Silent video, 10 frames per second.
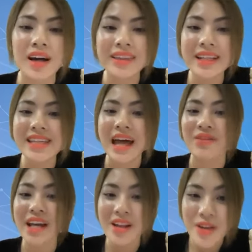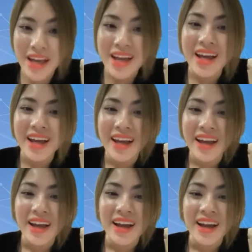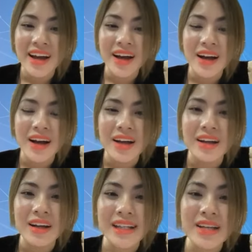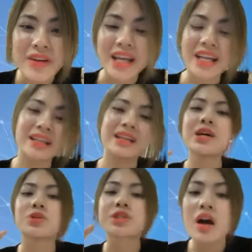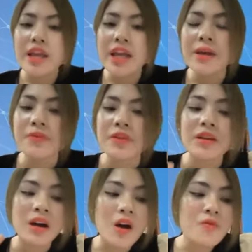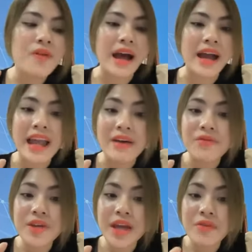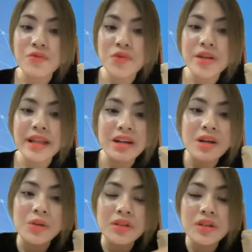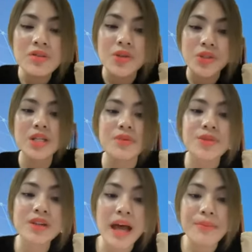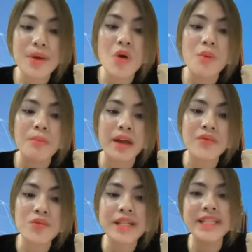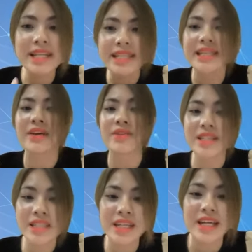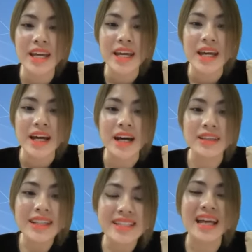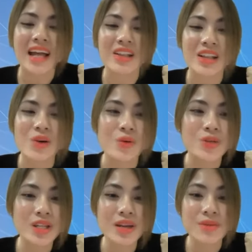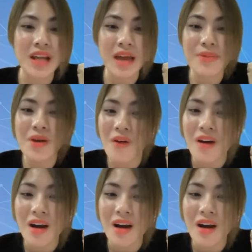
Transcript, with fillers: tích sản vào đấy đâu nhá. Anh chị phải hiểu rõ nhé. Không phải là vì em Vui đang đầu tư vào doanh nghiệp trước I P O mà em Vui chia sẻ với anh chị à, tích sản cổ phần doanh nghiệp trước I P O.